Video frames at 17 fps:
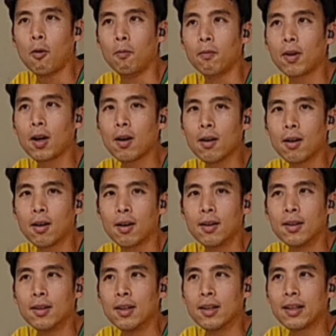ผมก็
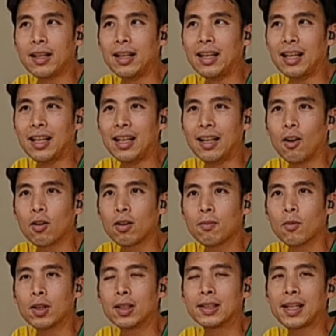ขี่ร
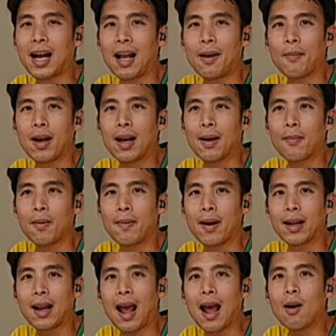ถมอเตอร์ไซค์มาประ
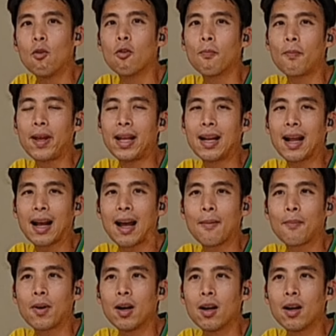มาณ 5-6 ปีนะครั